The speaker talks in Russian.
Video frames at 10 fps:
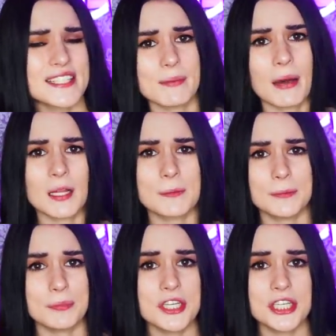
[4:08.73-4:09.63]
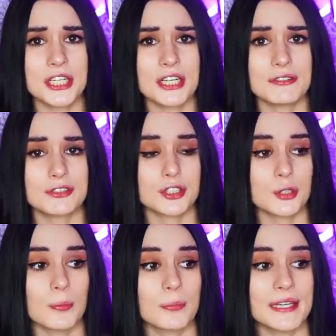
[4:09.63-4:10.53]
где мало подписчиков,
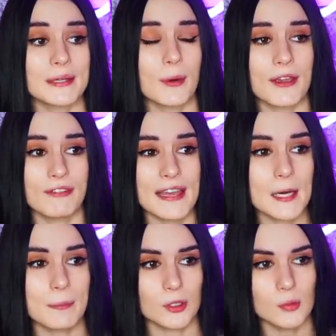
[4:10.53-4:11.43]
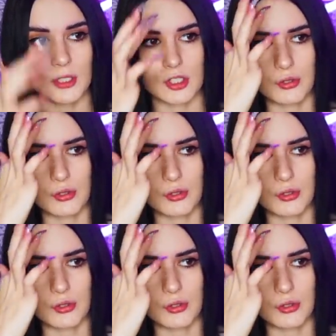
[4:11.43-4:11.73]
чтобы мой фейк подумал,